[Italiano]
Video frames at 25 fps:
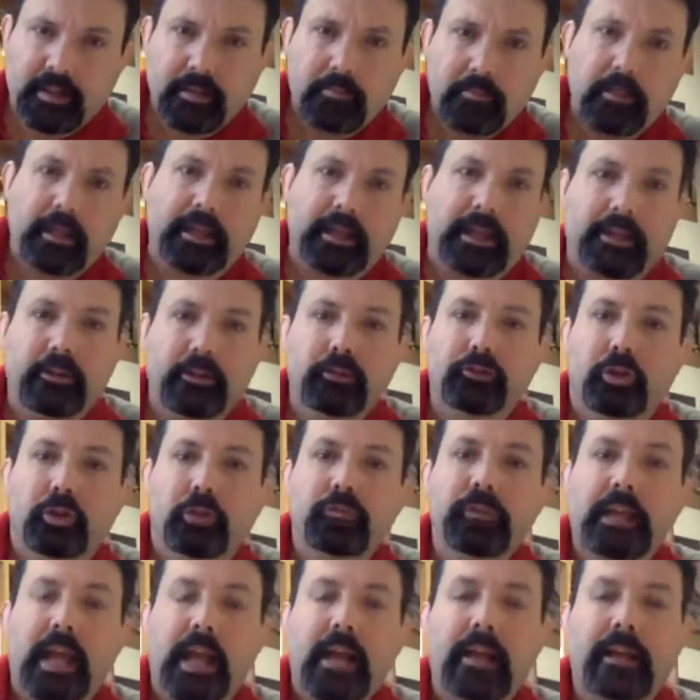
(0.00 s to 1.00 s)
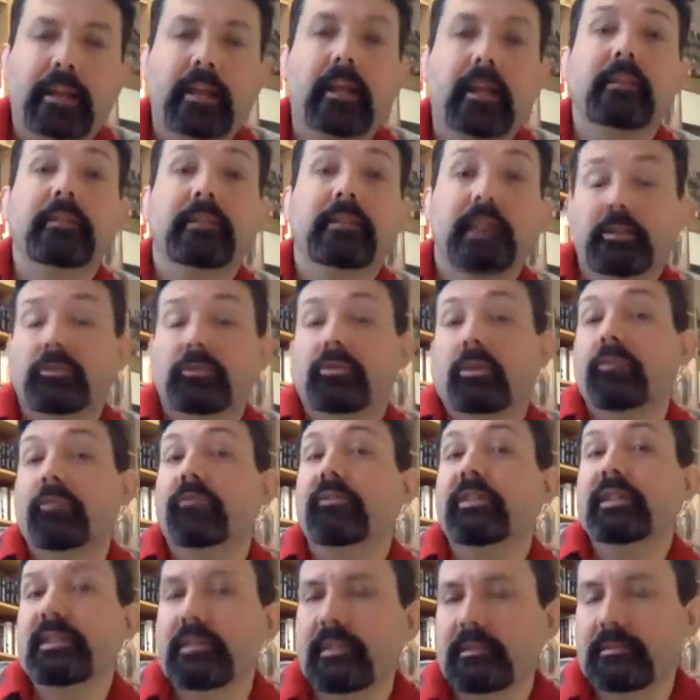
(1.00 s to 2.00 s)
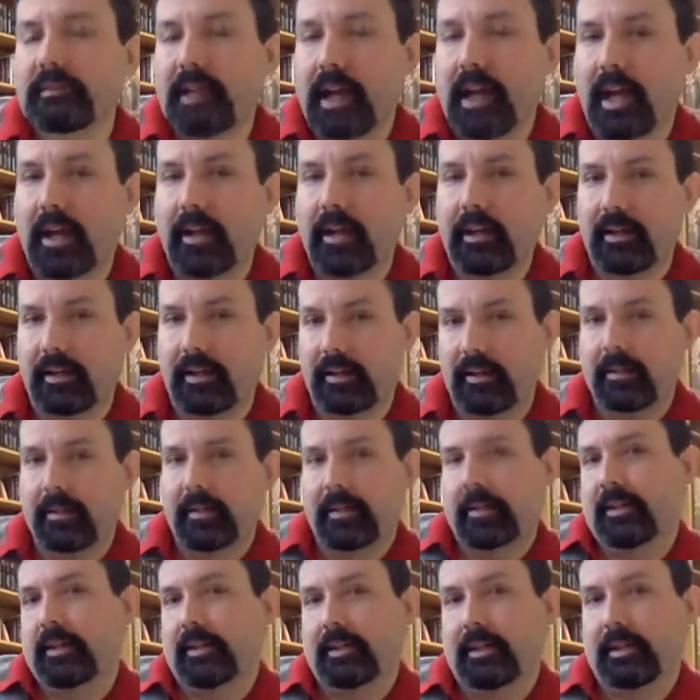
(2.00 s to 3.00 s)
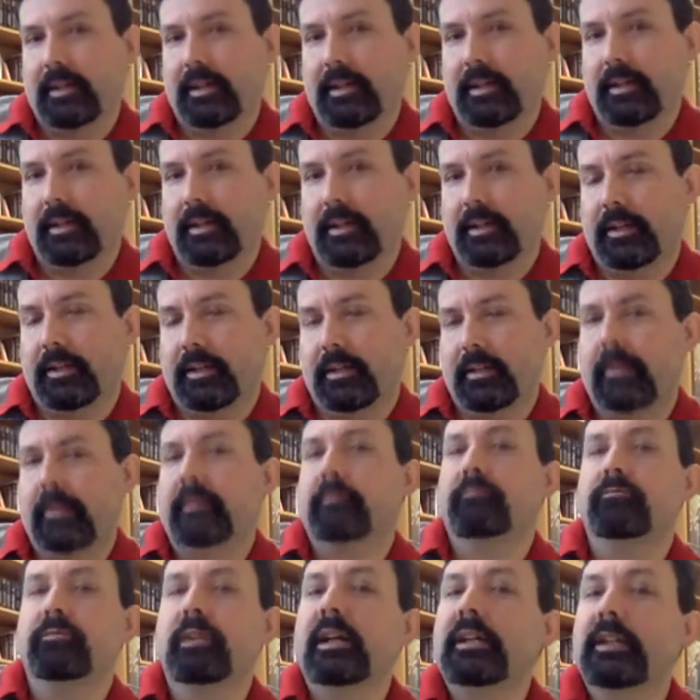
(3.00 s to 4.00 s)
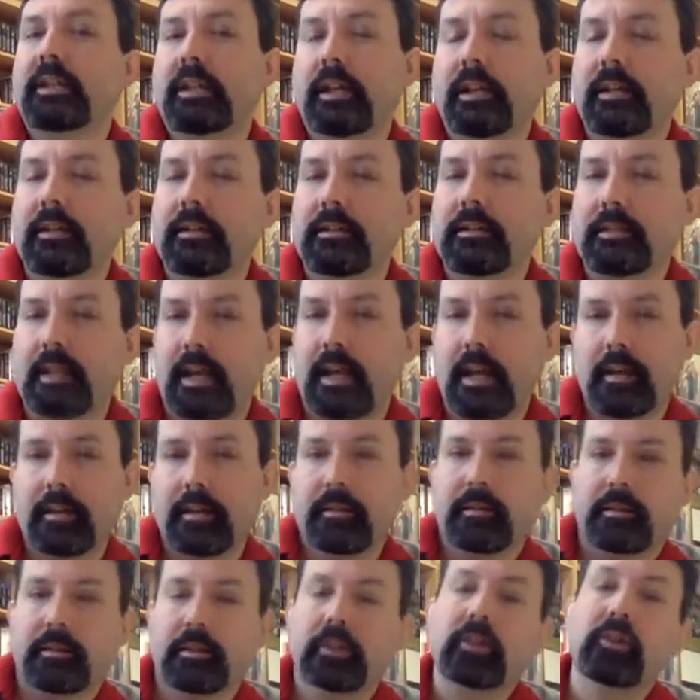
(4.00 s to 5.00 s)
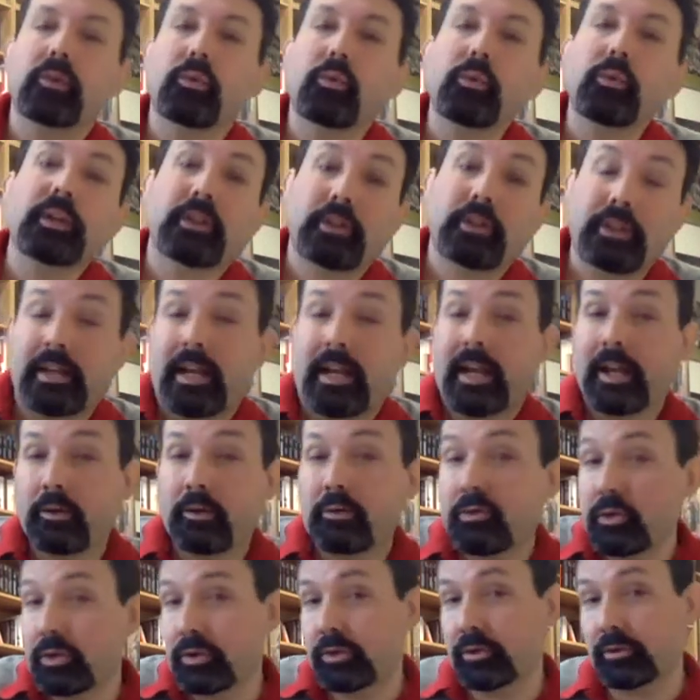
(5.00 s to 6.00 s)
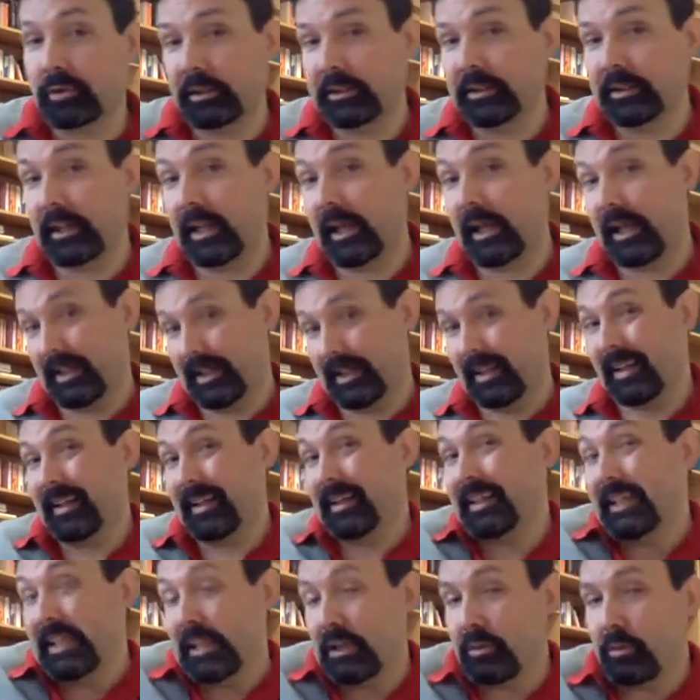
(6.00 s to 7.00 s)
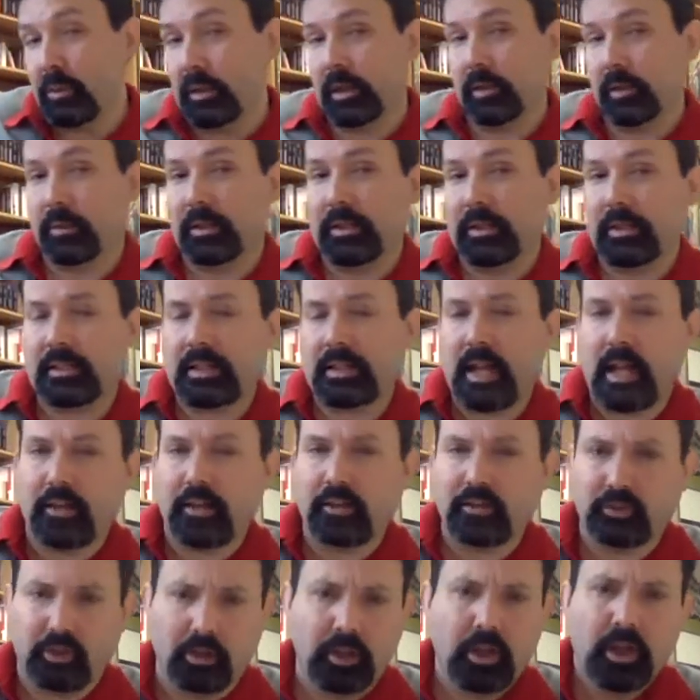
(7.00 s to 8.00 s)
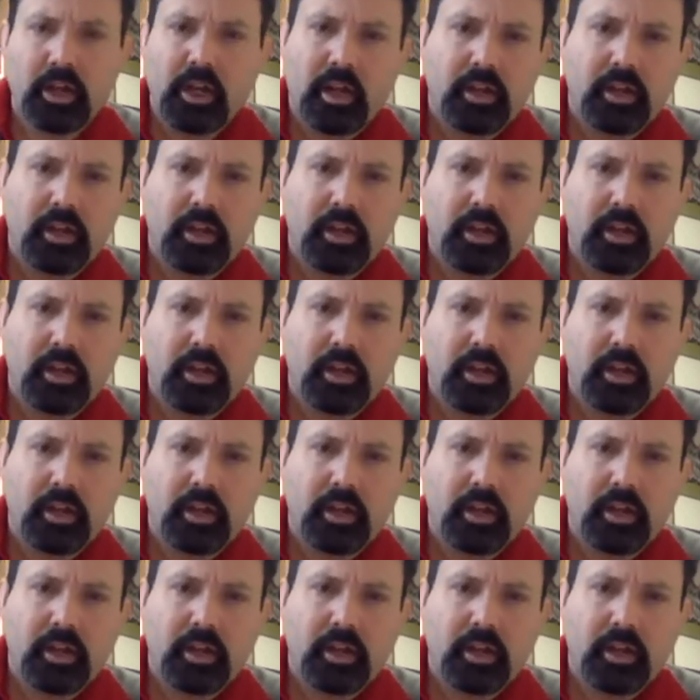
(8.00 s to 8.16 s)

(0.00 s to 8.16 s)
magari lo trovi anche andando a visitare eh, una chiesa in cui è custodita la reliquia di quel santo.